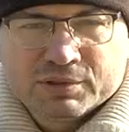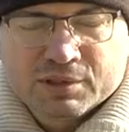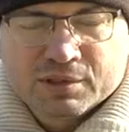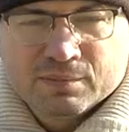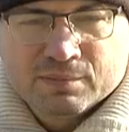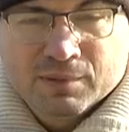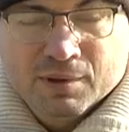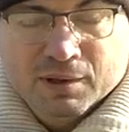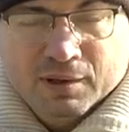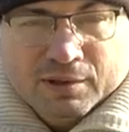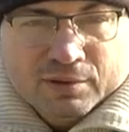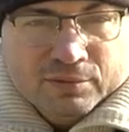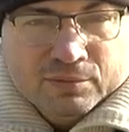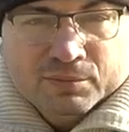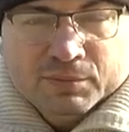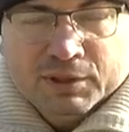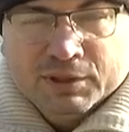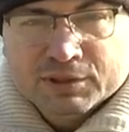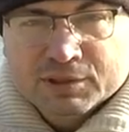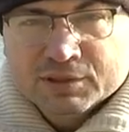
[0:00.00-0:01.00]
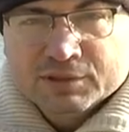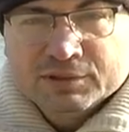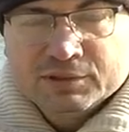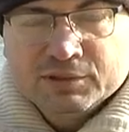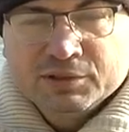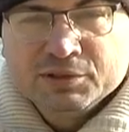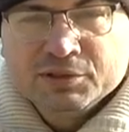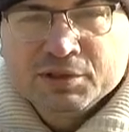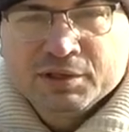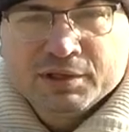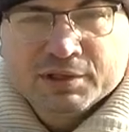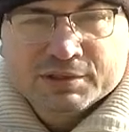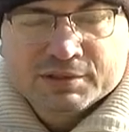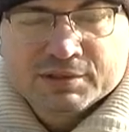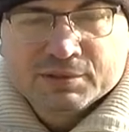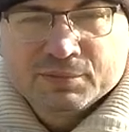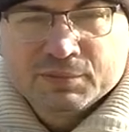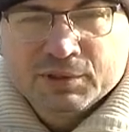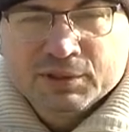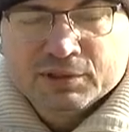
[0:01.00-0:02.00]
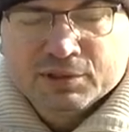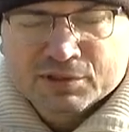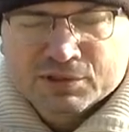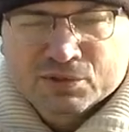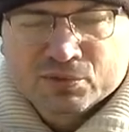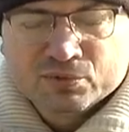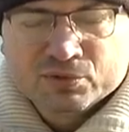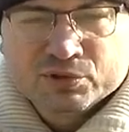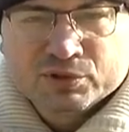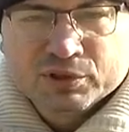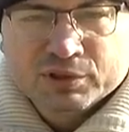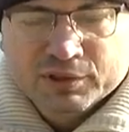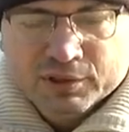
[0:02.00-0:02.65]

с рыбалок. Ну, мне это неинтересно, мне это скучно